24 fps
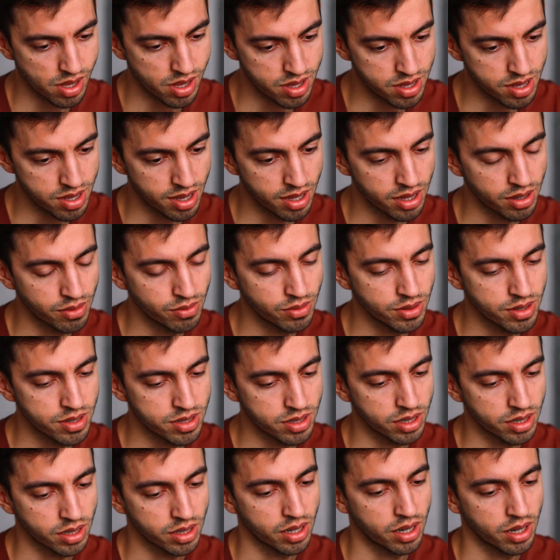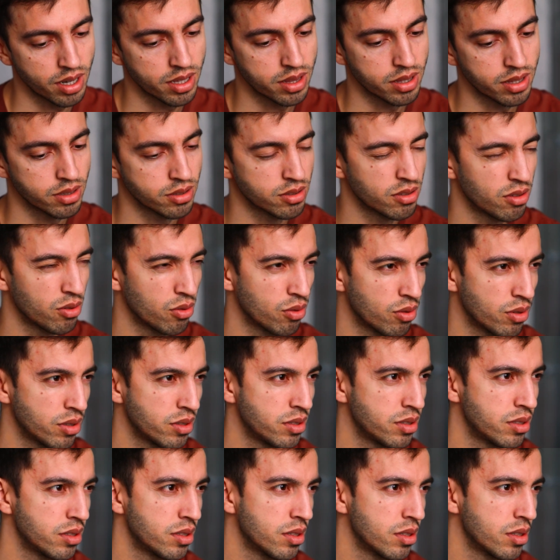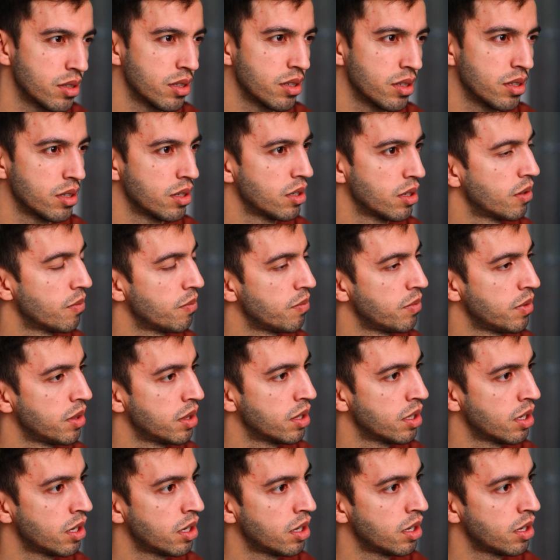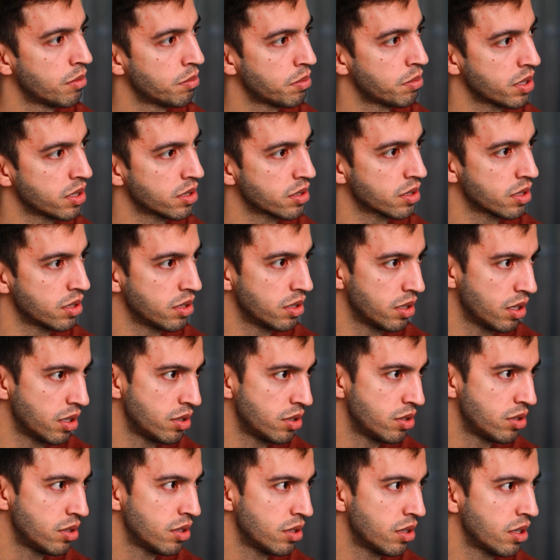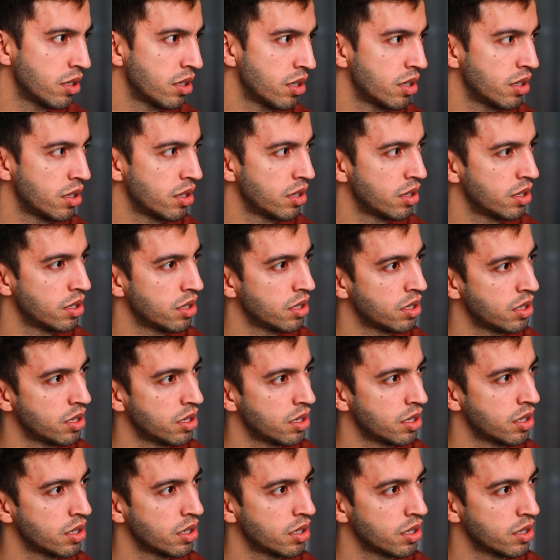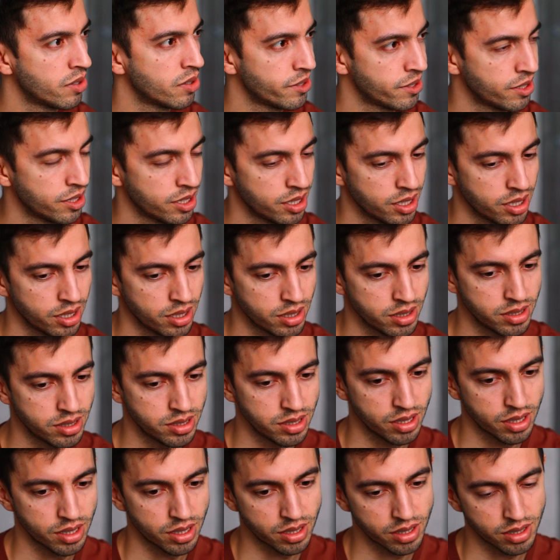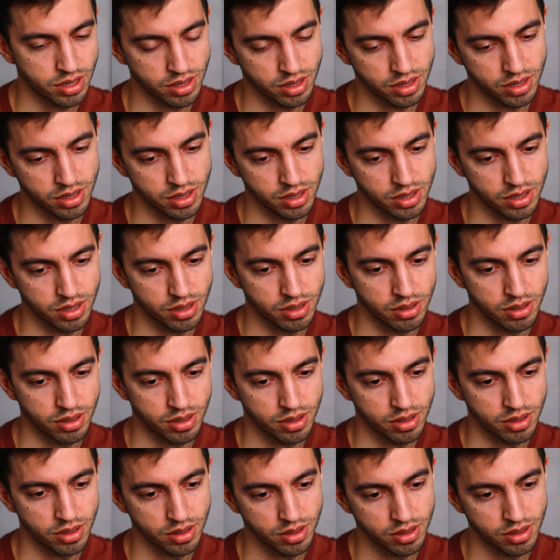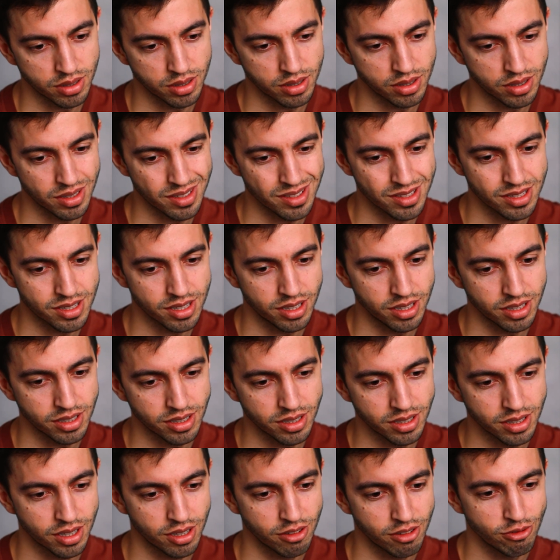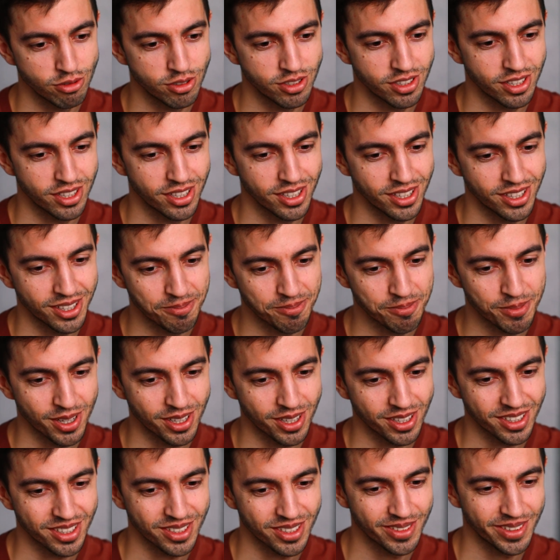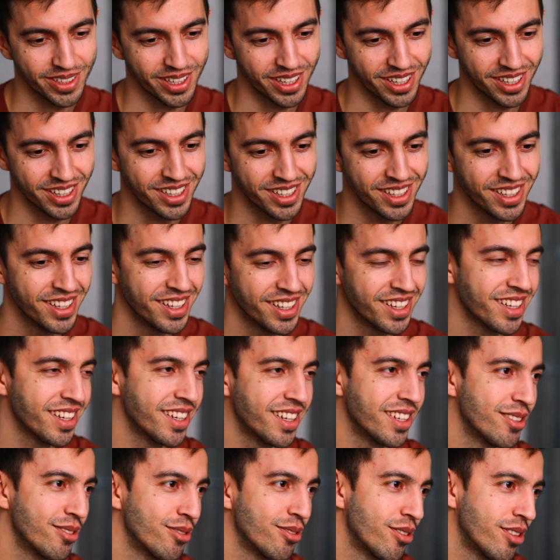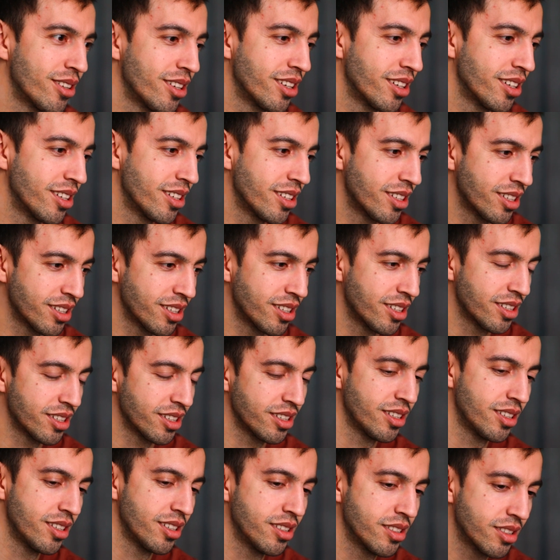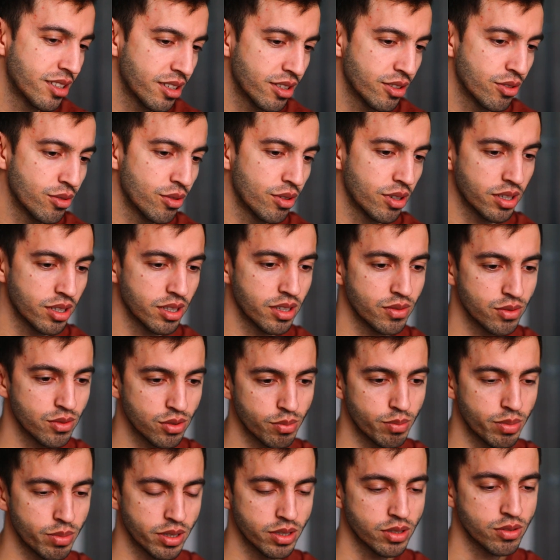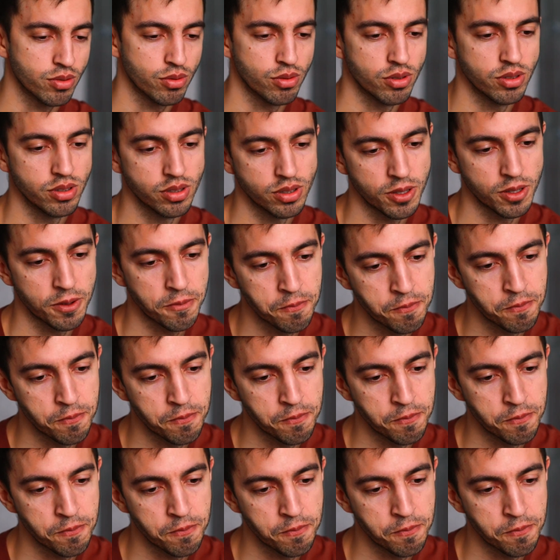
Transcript: ненависть, какая-то злость на происходящее, на тех э, злых людей, мягко говоря, которые, э, из-за которых это все происходит,